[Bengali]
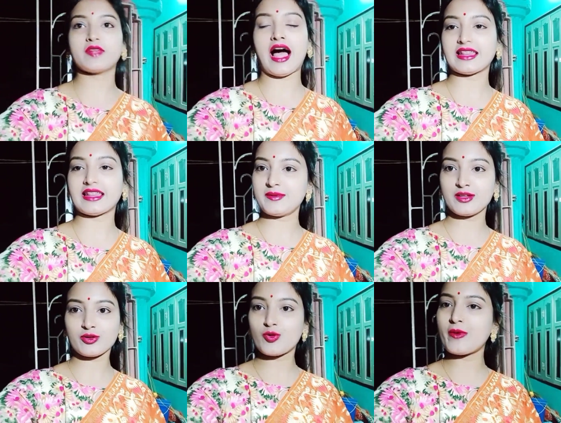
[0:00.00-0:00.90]
আদ্যাপীঠে
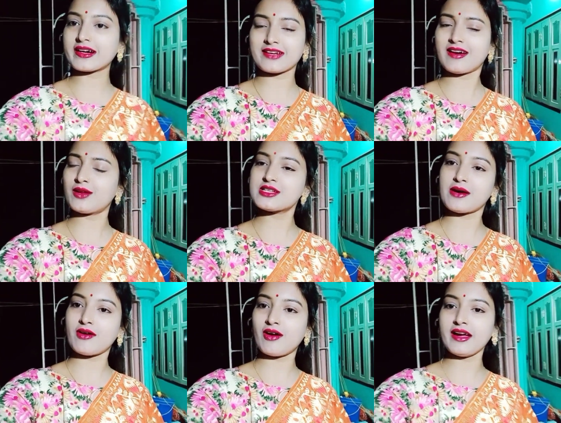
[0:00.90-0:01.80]
তো খুব একটা ভালো
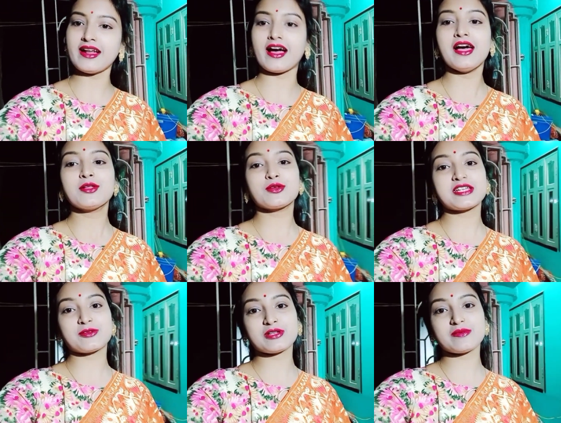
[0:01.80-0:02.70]
যাওয়া হয় না তো
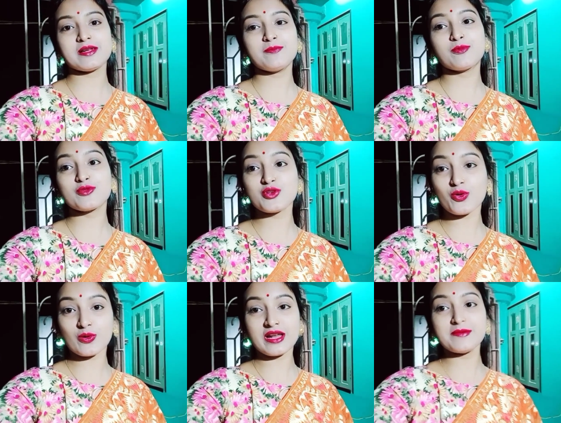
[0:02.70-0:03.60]
জেঠুদের বাড়ি পুজো
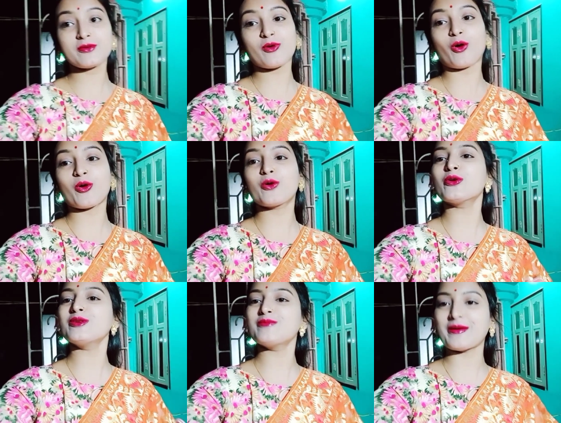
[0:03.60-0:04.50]
হলে আমি কখন
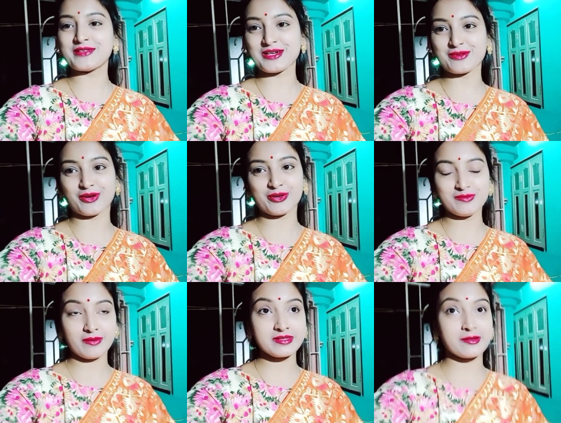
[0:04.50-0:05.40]
ভাবি যাব কখন
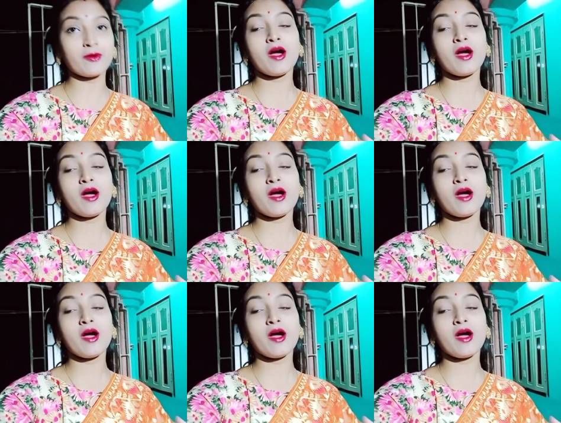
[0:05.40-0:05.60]
ভাবি যাব